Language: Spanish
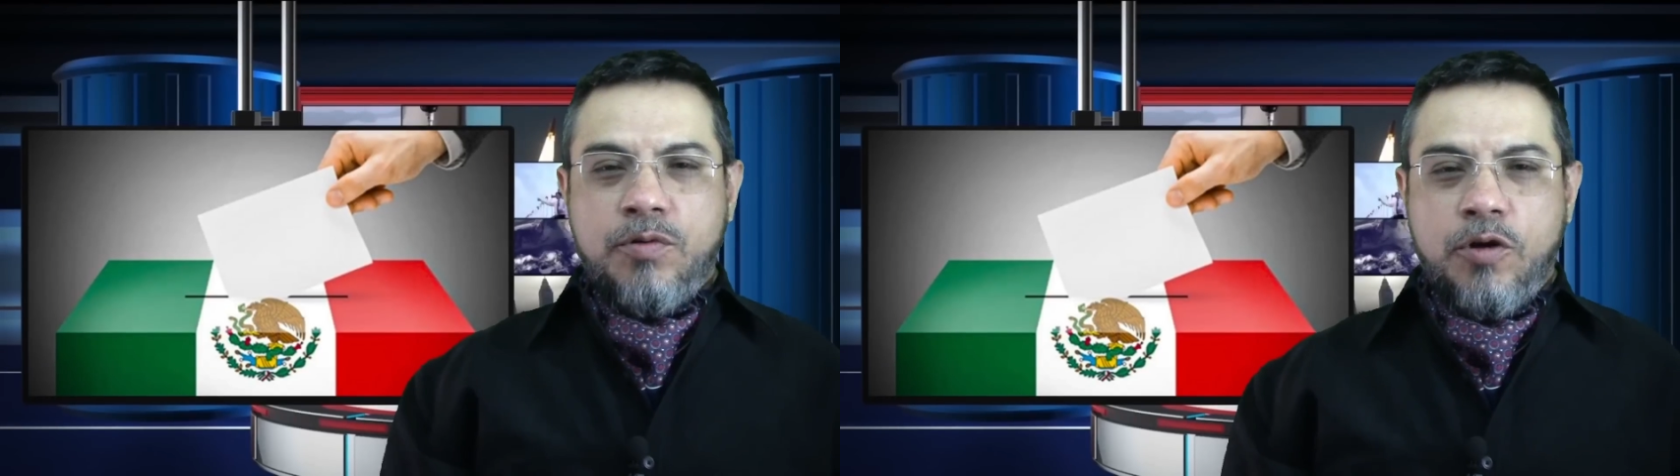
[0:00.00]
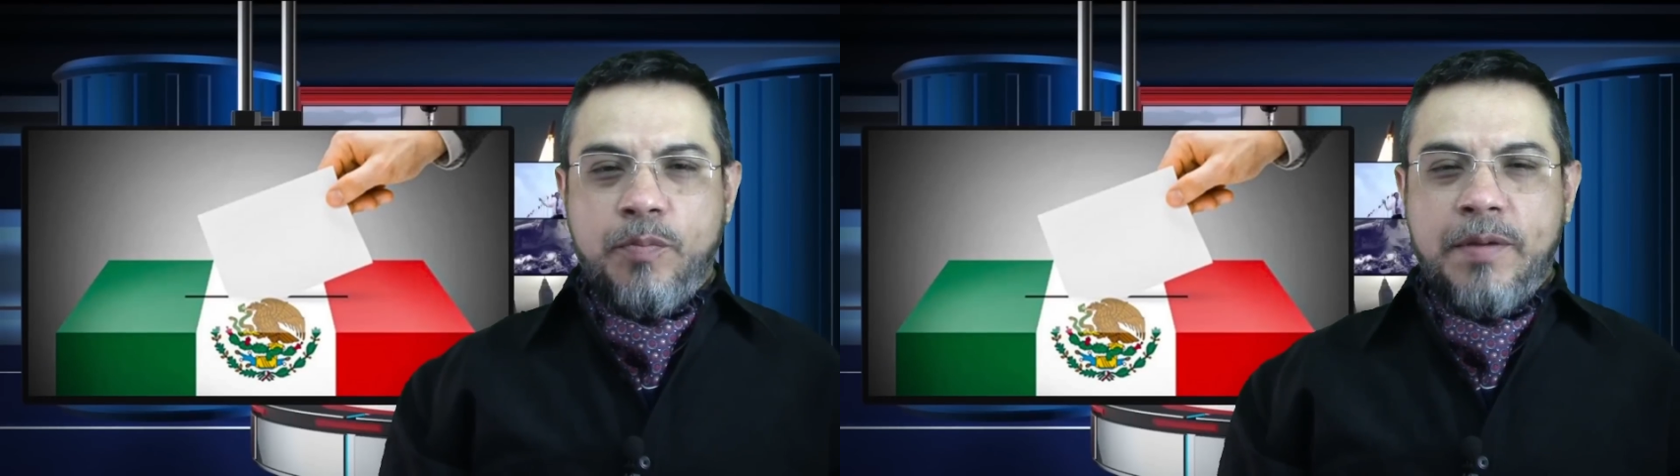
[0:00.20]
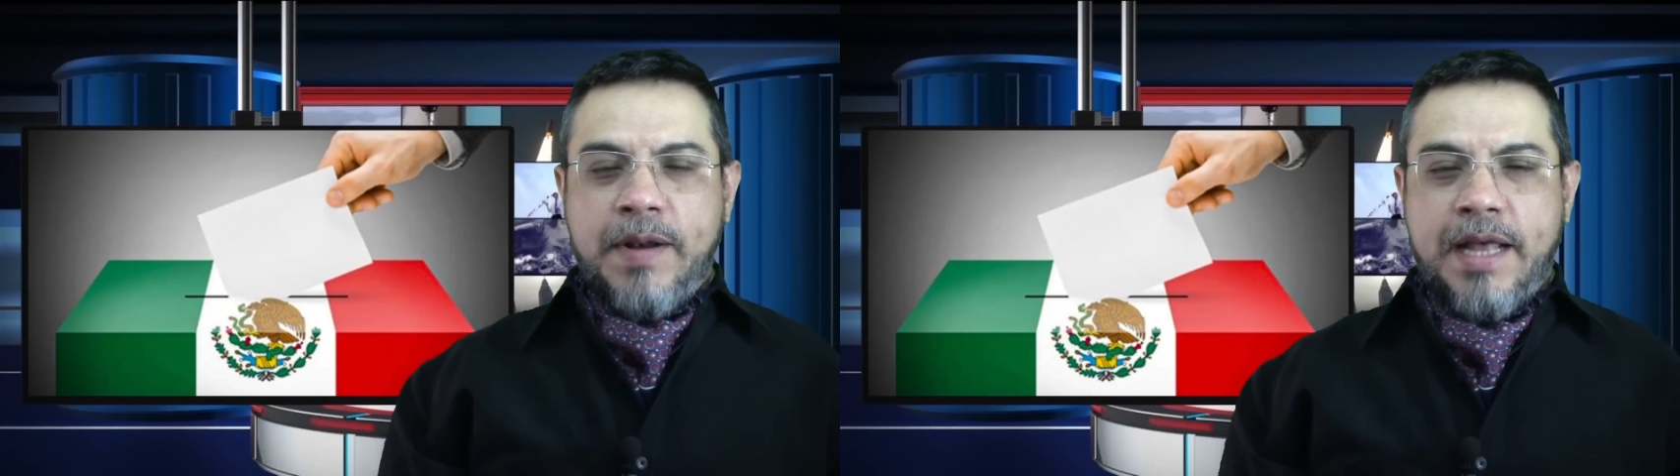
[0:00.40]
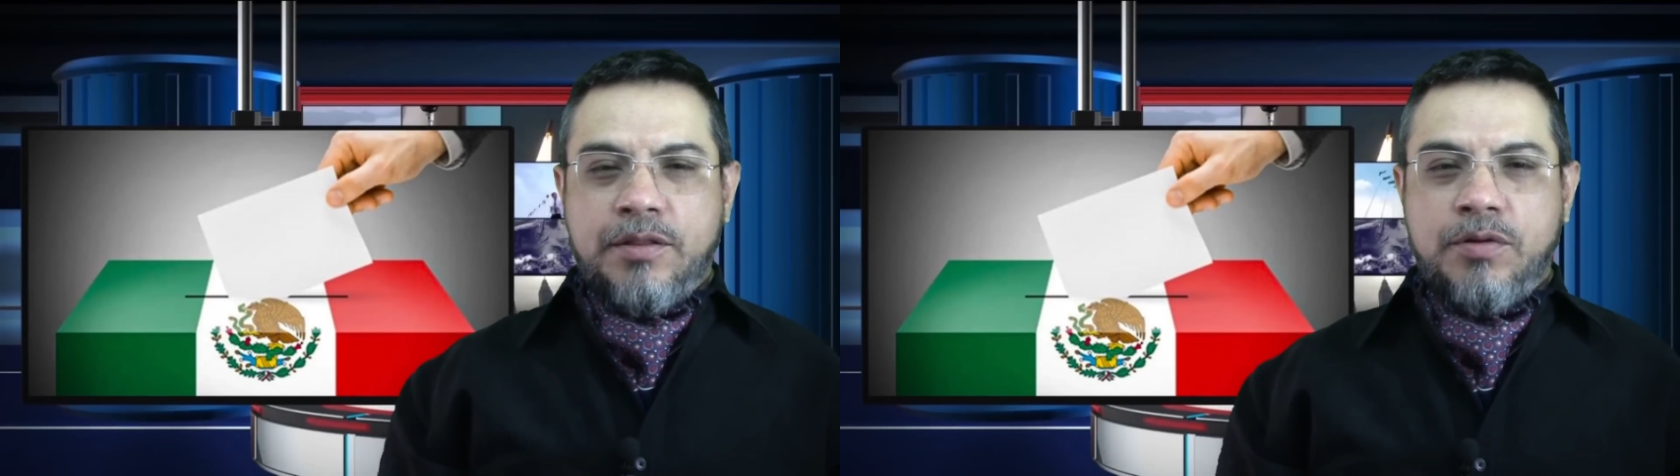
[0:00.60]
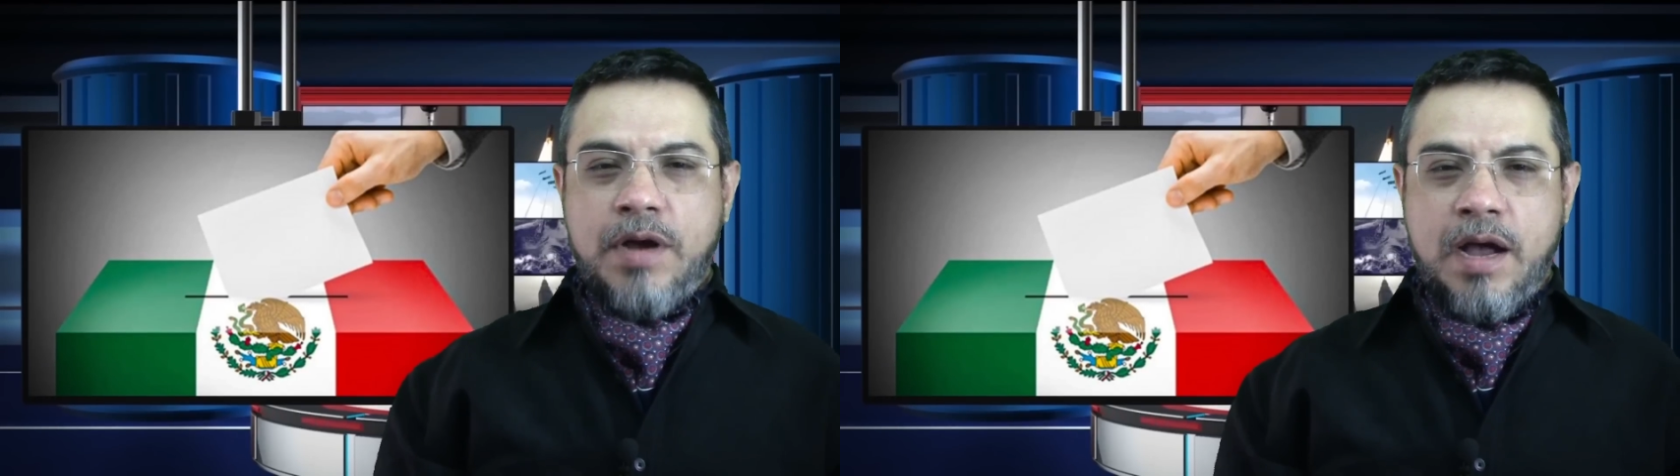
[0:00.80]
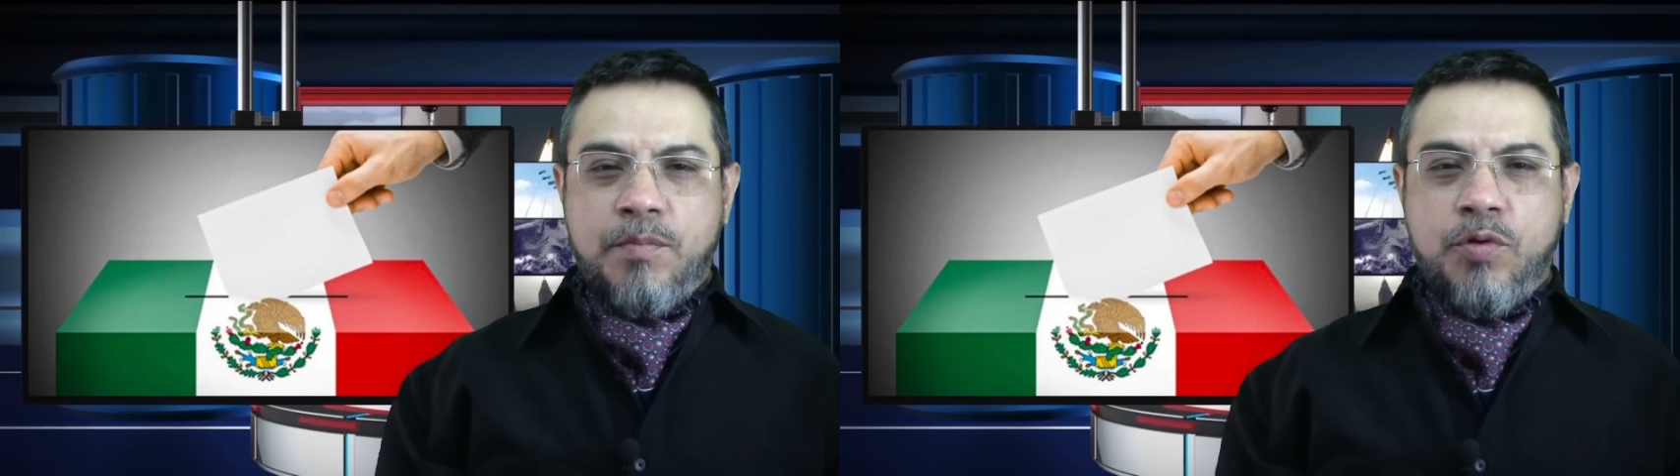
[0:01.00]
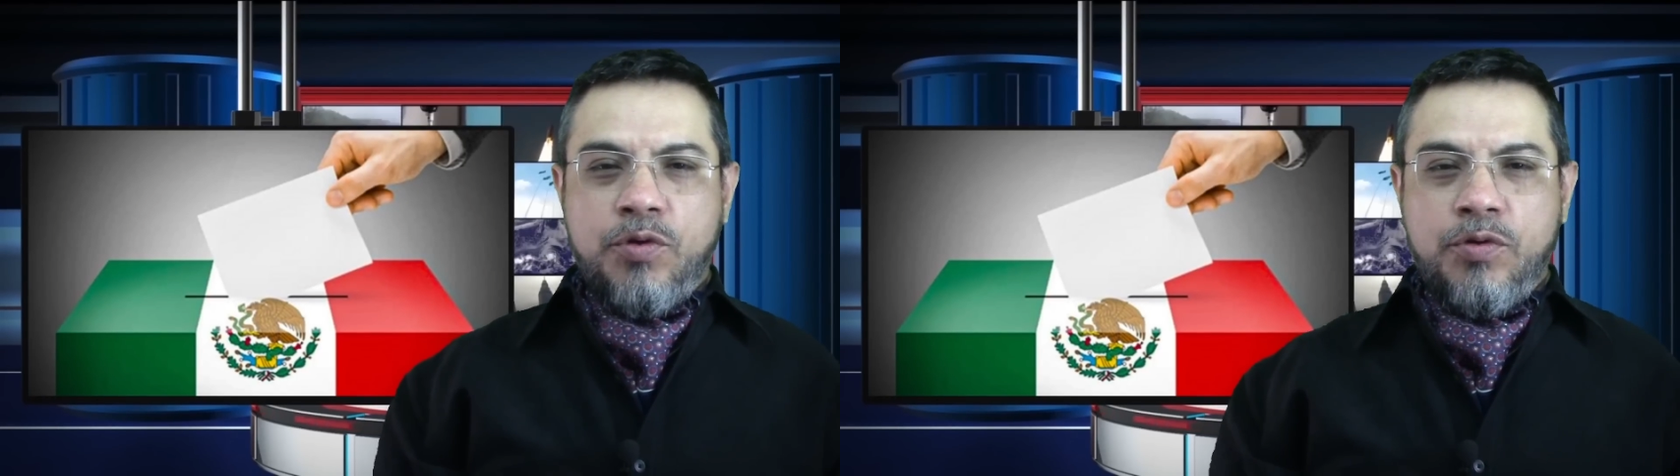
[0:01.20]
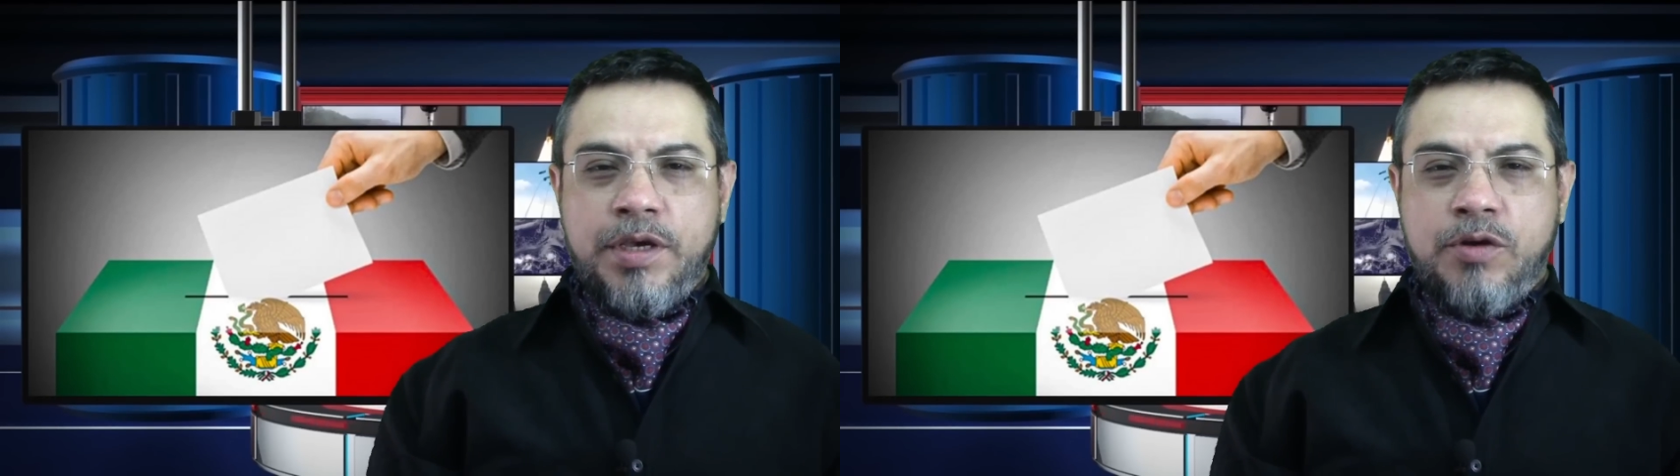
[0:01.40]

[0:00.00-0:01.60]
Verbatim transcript: un golpe blando, a modo